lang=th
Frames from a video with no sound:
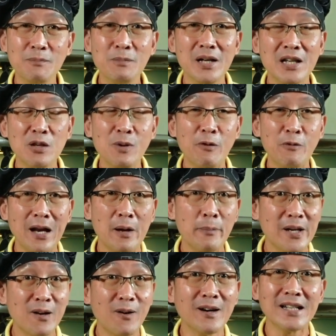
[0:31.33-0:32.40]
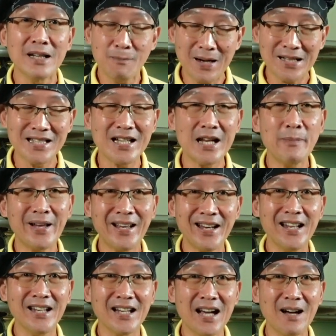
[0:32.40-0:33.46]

เพื่อที่ว่าเวลาไปทอดน้ำมันจะได้ไม่กระเด็น